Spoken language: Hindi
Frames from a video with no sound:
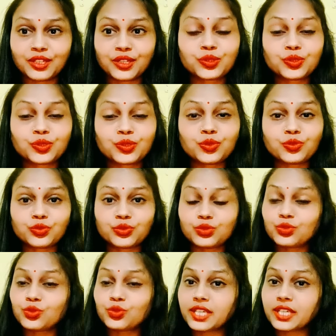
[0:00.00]
तो
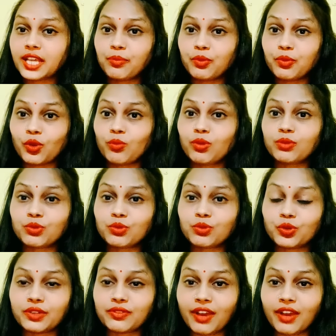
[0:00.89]
उनको क्या प्रॉब्लम
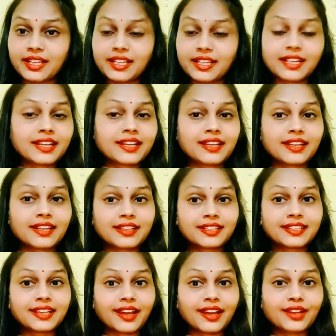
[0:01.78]
होने वाली है
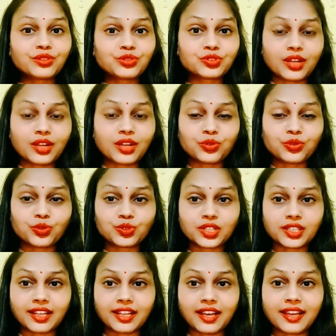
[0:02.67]
क्या नुकसान हो
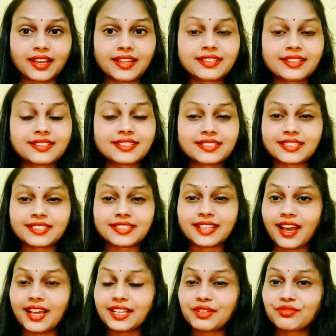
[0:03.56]
सकता है ये
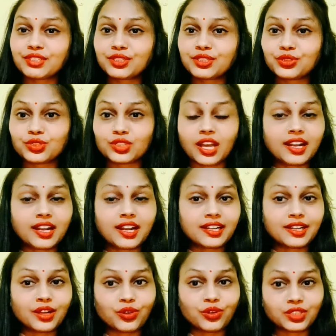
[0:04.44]
सारी वीडियो सारा
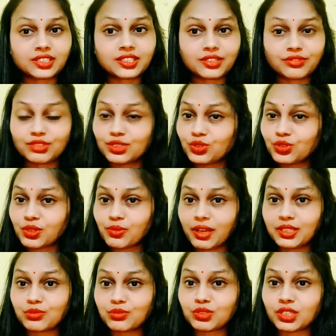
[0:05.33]
डाउट ये वीडियो के
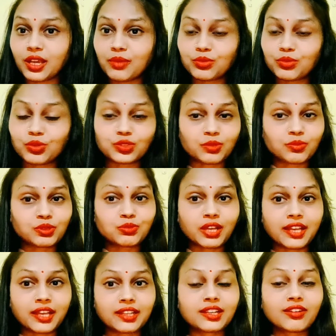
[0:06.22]
माध्यम से आपको समझ
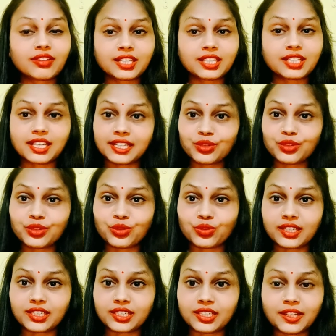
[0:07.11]
में आएगा और क्लियर
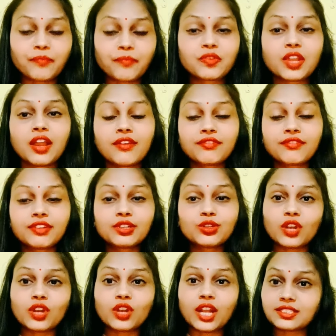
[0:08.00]
होगा ठीक है
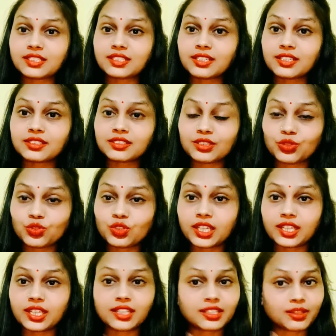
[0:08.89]
वीडियो को लास्ट तक जरूर
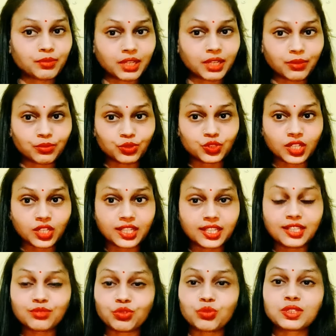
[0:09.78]
देखें तभी आपको सही
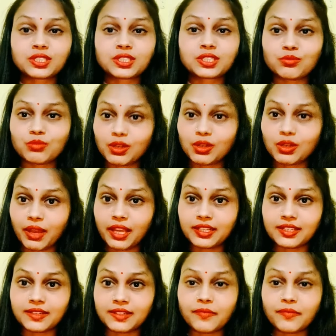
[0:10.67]
इन्फॉर्मेशन मिल पाएगी